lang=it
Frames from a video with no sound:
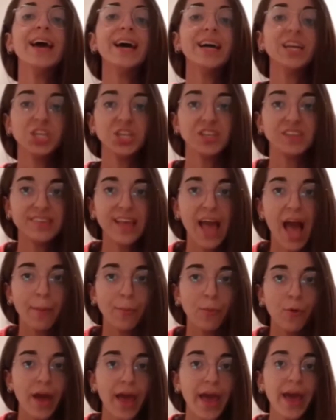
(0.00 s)
Ci
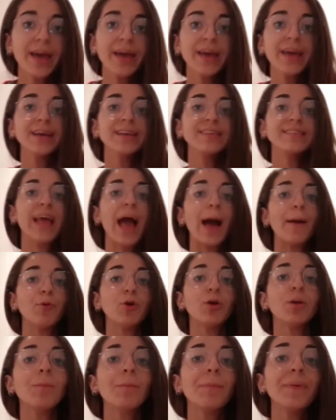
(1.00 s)
siamo, eh? Siamo
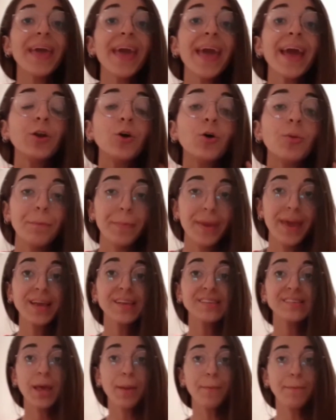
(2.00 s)
in pieno
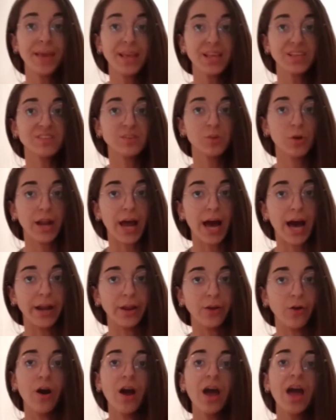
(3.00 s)
mese
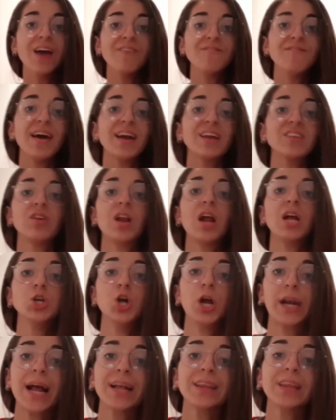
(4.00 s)
missionario, verso la
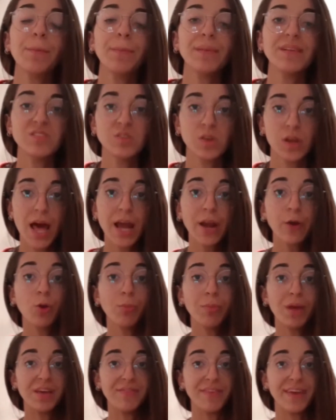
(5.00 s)
giornata missionaria
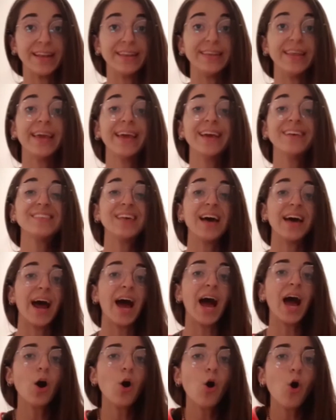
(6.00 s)
2020 che
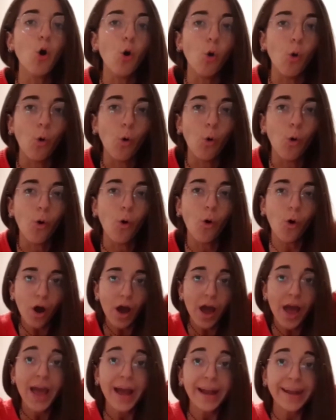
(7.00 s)
sarà, oh,
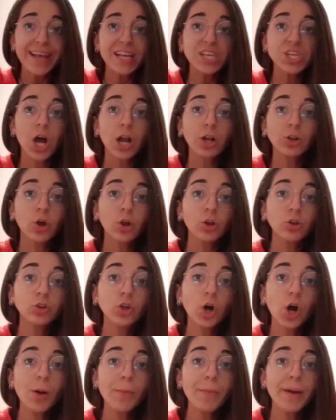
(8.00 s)
18
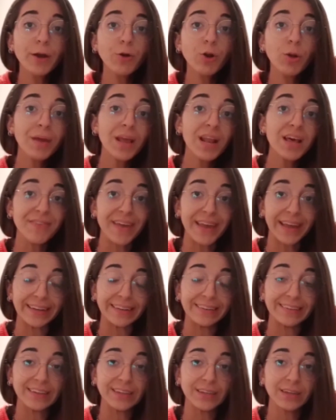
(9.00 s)
ottobre
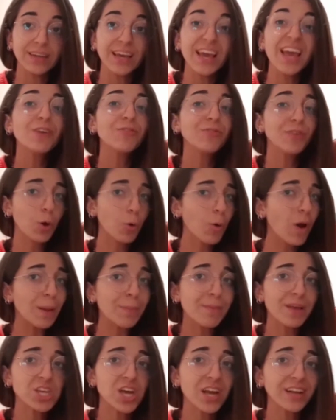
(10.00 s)
2020. E fin qua le
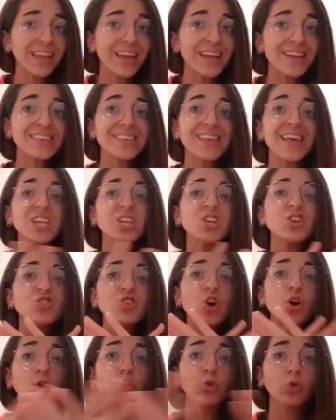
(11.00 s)
mie certezze ci
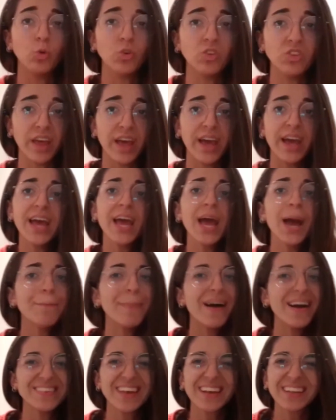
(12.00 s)
sono tutte,
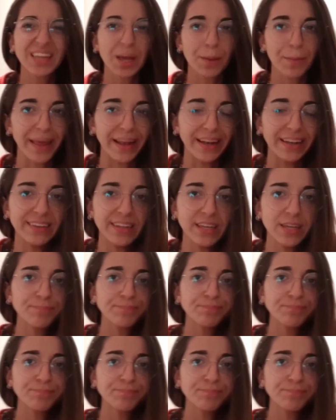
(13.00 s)
ma esattamente.